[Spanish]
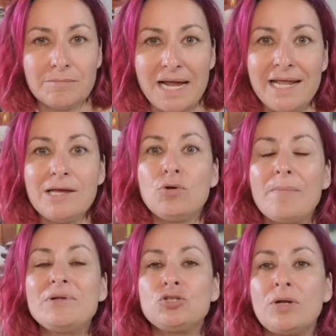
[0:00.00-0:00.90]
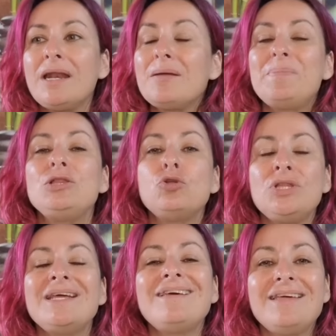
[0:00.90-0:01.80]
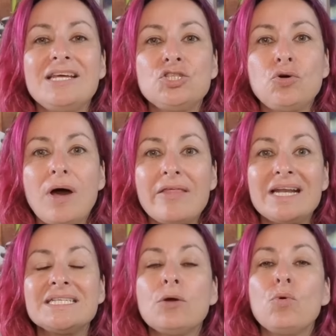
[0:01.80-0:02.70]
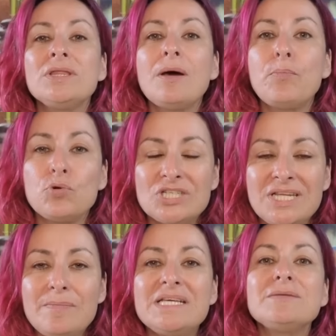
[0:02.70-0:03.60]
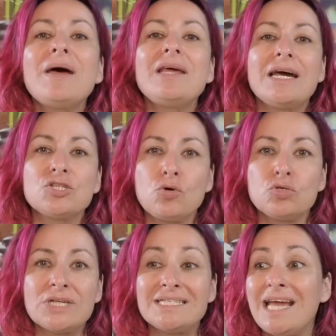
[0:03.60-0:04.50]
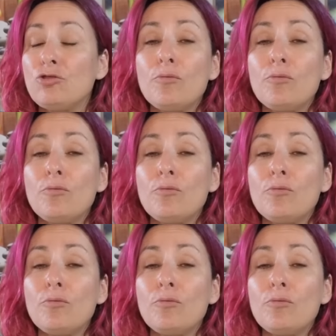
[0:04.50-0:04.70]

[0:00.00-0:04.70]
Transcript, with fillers: ¿vale? Que una persona, repito, tiene derecho a darse cuenta por sí misma de las cosas y a,